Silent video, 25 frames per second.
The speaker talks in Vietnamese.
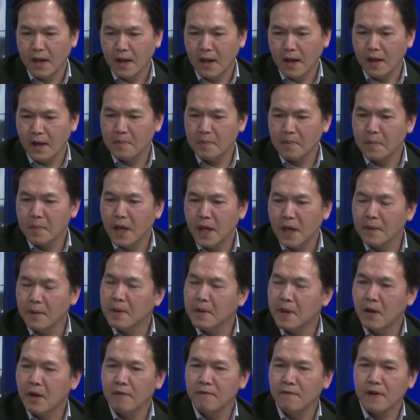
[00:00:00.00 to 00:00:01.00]
à, khi
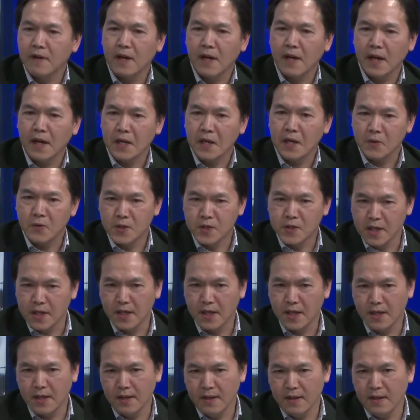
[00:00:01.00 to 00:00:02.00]
mà nói về cách điều
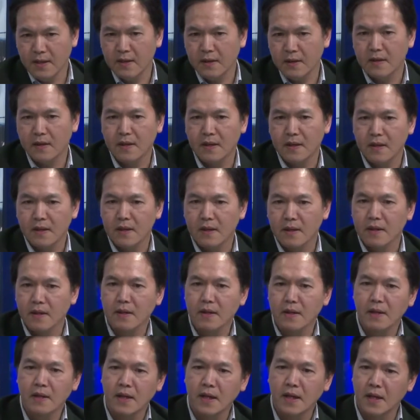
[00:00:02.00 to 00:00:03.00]
trị
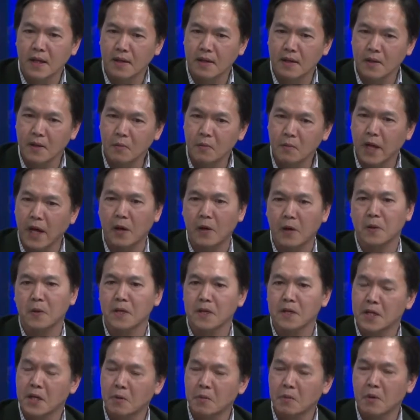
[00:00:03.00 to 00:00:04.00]
thì lúc nào
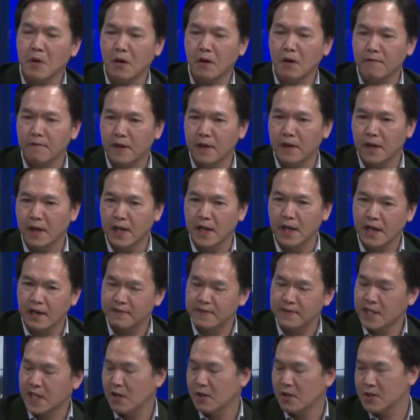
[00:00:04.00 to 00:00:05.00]
người ta cũng nói về
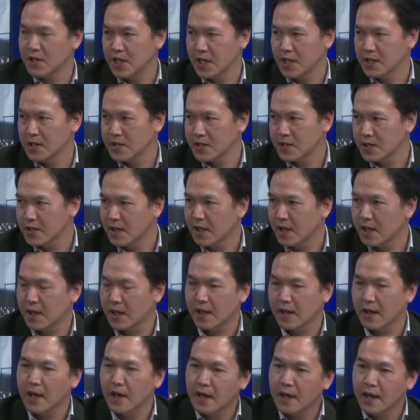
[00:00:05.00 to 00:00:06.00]
lifestyle changes tức
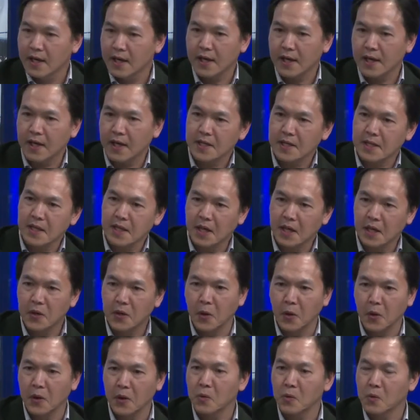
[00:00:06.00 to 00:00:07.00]
là cái cách thay
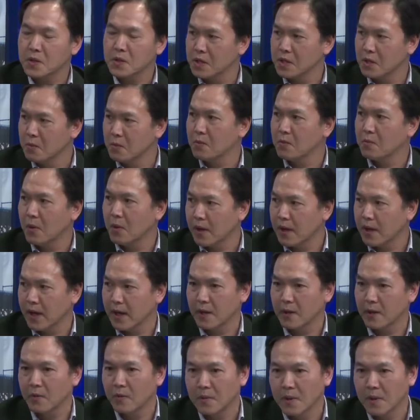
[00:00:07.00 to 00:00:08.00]
đổi cuộc sống của mỗi
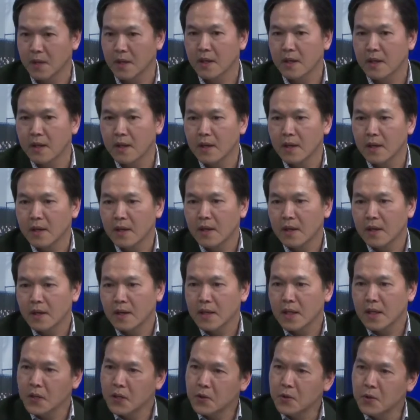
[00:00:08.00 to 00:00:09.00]
ngày của mình yeah. Dạ.
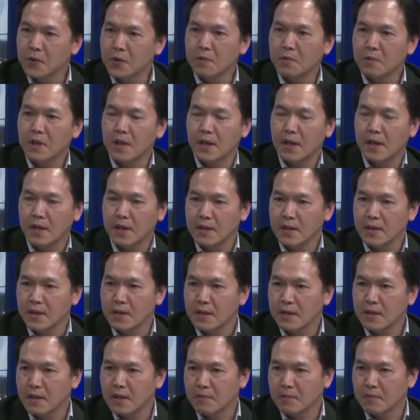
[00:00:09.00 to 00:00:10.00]
thí dụ giống như là
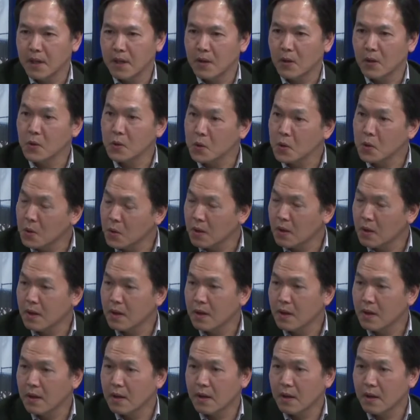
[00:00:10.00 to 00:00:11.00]
những người mà hút thuốc
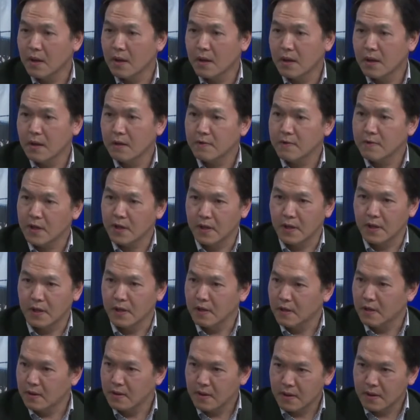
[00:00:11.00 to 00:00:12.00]

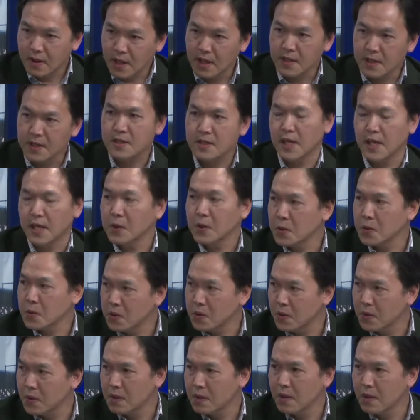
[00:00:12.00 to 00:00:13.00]
thì nên tránh hút
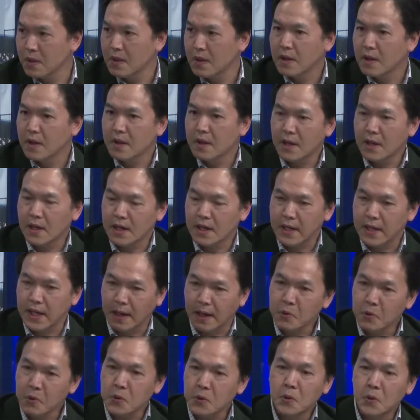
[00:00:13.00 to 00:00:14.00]
thuốc yeah. Dạ. tức là
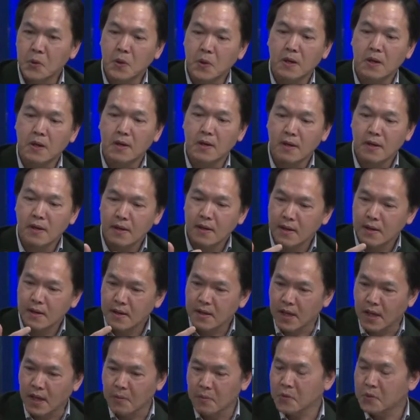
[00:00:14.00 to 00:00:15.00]
giảm hút thuốc
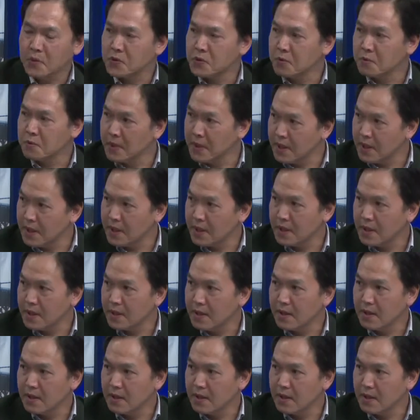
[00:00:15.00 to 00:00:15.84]
giảm uống rượu bia